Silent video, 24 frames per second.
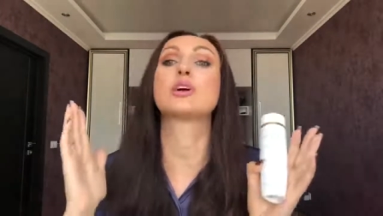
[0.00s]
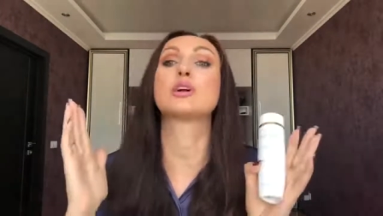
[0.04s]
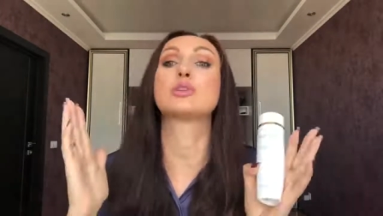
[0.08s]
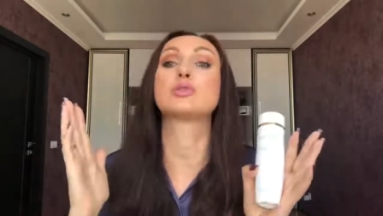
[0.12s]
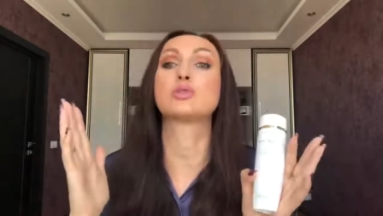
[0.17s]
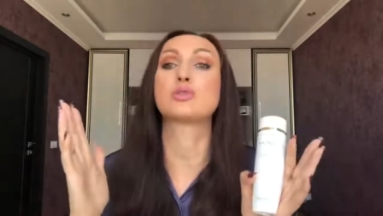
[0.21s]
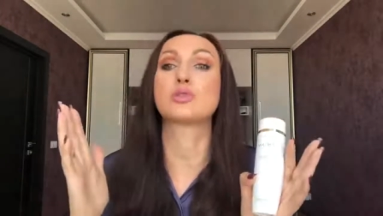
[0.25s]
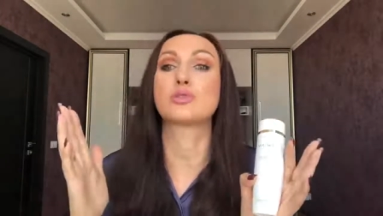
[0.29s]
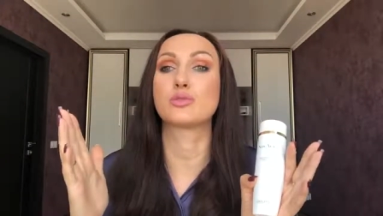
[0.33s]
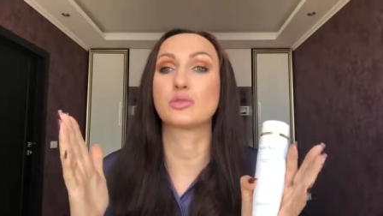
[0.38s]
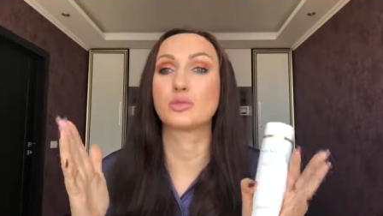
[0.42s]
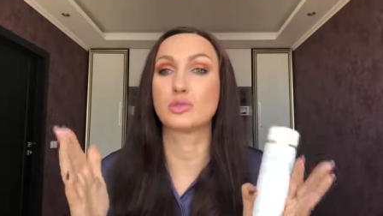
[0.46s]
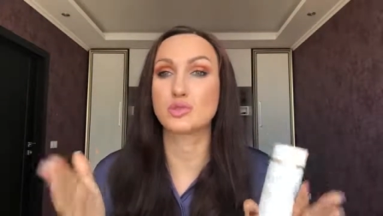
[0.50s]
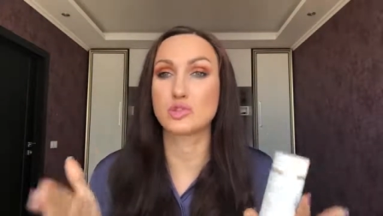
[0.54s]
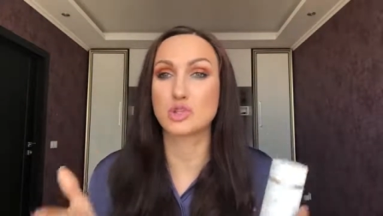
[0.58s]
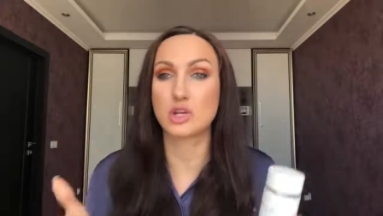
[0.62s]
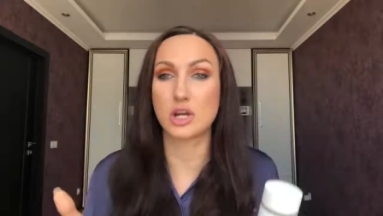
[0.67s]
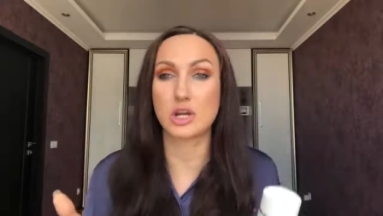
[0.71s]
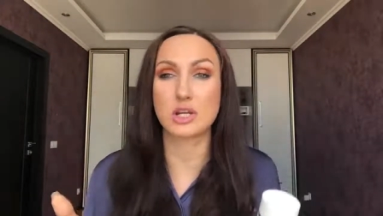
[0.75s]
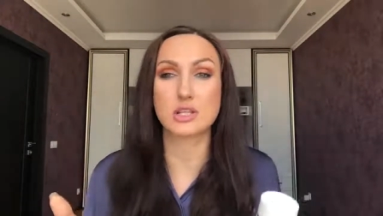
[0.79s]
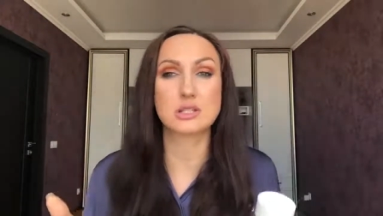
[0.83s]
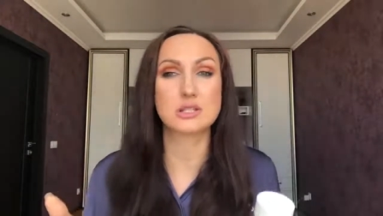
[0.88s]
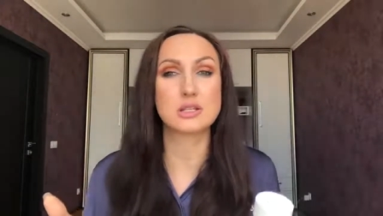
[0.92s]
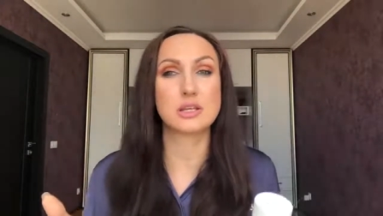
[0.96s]
который
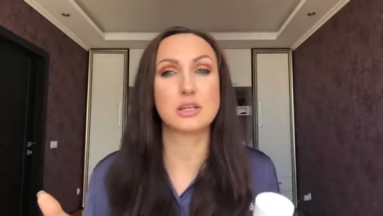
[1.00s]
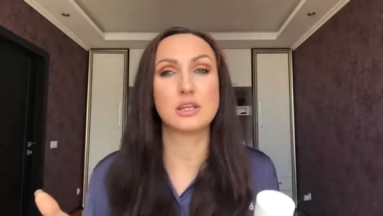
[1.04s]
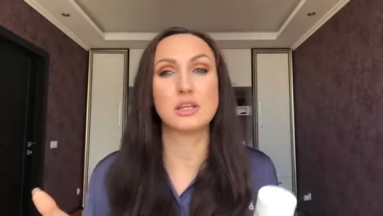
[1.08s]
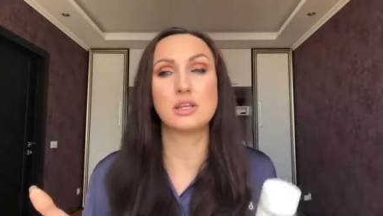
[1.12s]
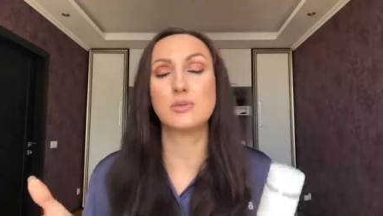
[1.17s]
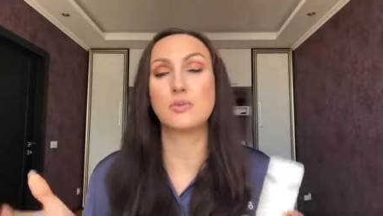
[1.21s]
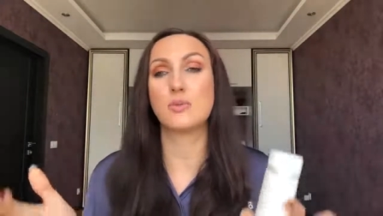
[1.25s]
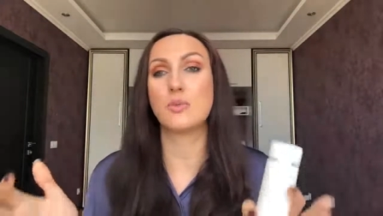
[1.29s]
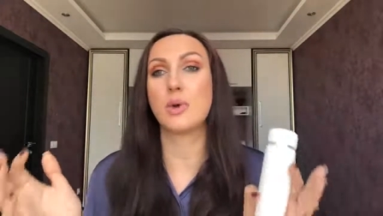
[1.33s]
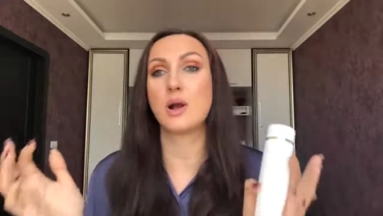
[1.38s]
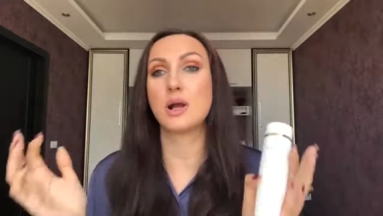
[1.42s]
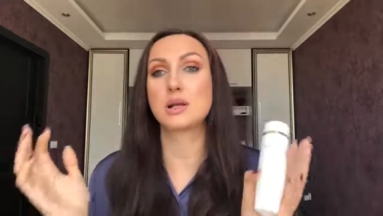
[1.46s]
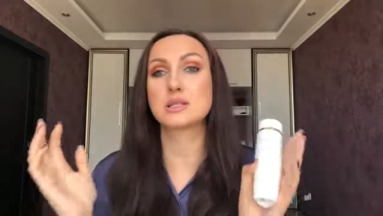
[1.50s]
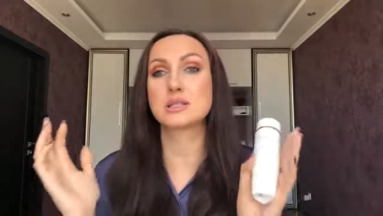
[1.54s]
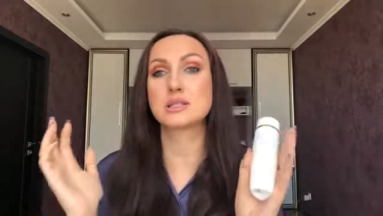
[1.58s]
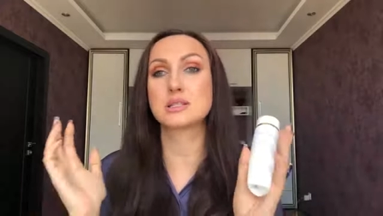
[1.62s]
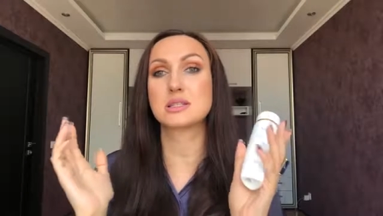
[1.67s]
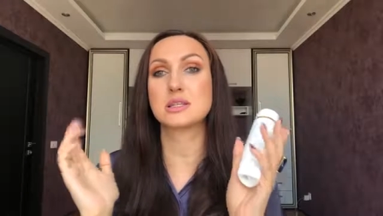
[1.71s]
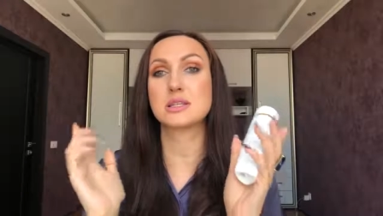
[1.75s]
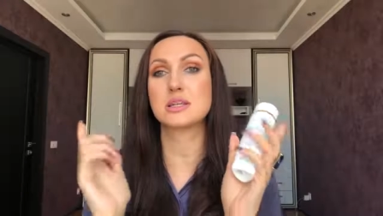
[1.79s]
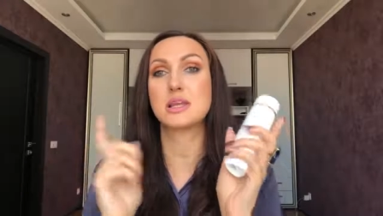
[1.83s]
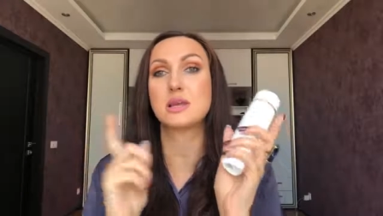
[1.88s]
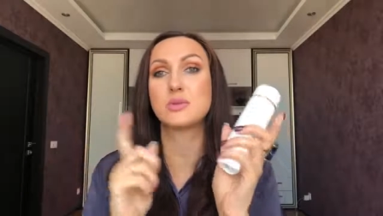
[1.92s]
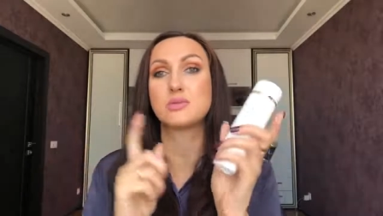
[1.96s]
включается и
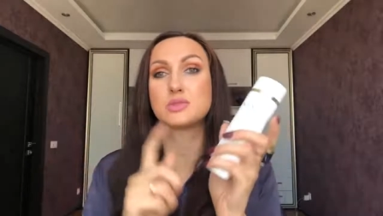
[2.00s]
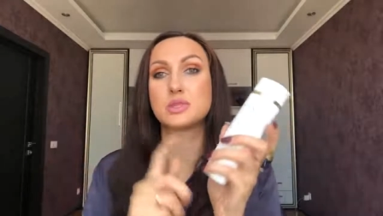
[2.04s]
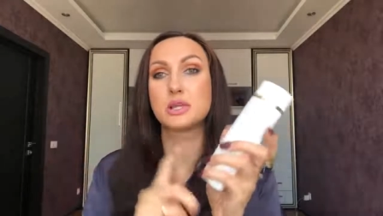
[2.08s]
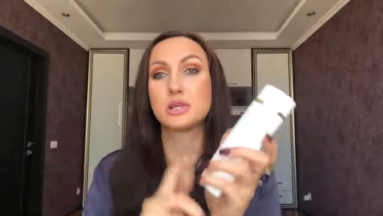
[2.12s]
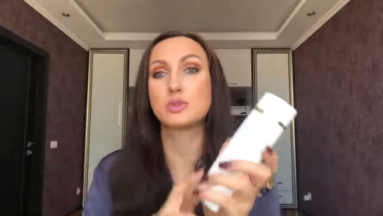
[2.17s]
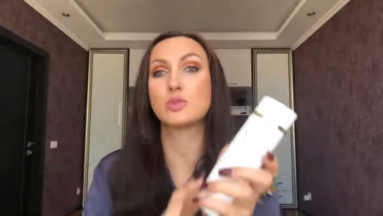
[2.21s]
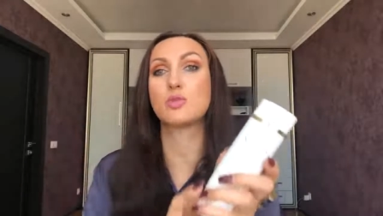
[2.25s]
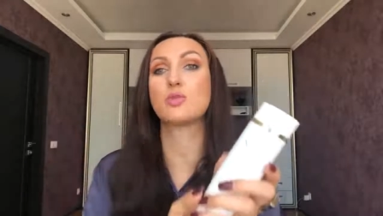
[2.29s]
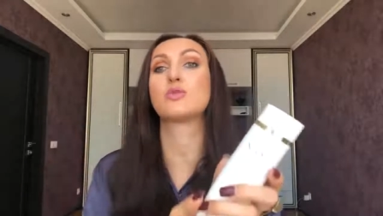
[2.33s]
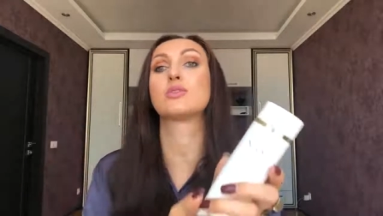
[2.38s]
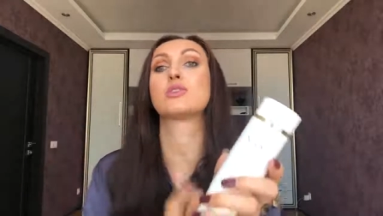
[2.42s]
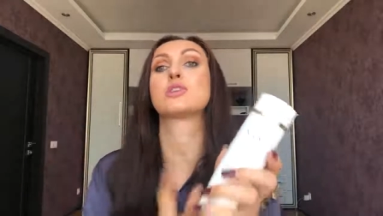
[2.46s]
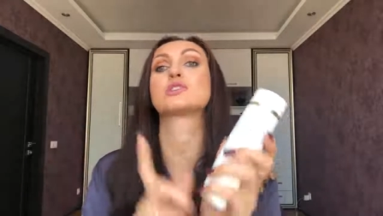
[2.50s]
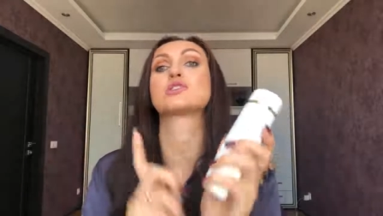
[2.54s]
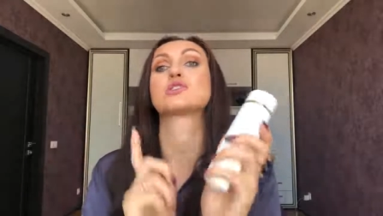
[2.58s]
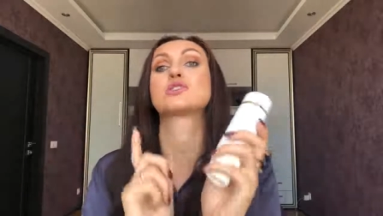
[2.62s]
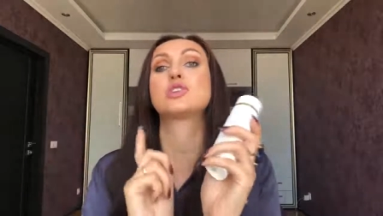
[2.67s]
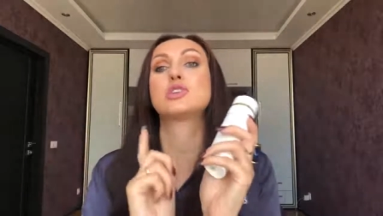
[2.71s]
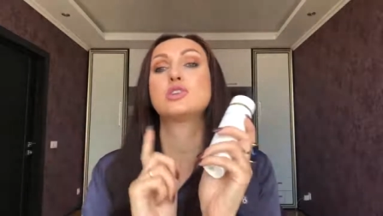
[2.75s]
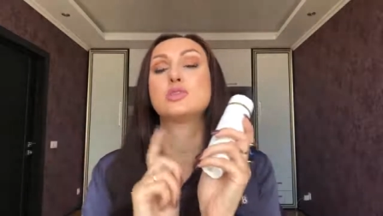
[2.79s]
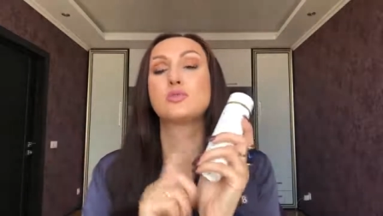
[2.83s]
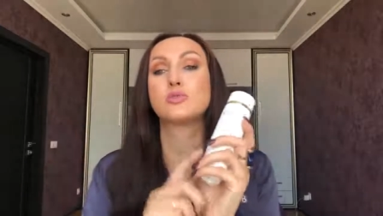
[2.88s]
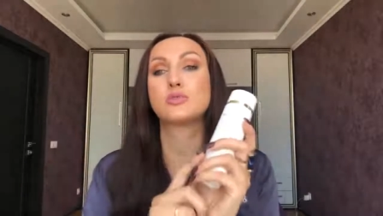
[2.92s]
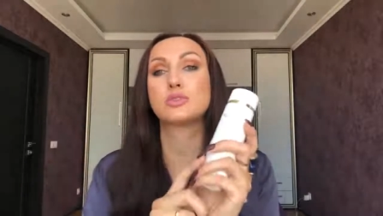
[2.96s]
маски, и обязательно увлажнение,